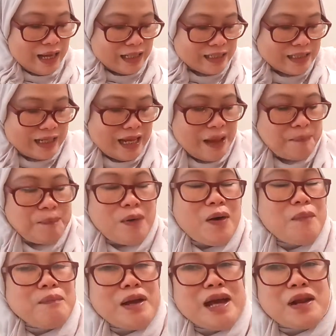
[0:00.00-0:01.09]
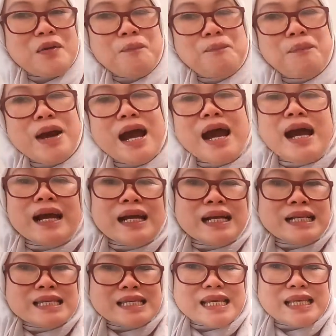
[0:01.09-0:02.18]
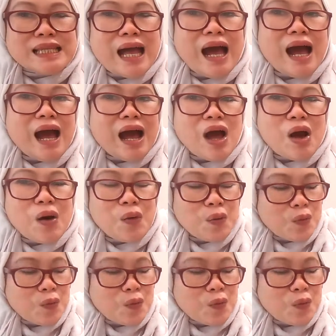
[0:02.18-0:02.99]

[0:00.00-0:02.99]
At saka po, meron pang sitaw.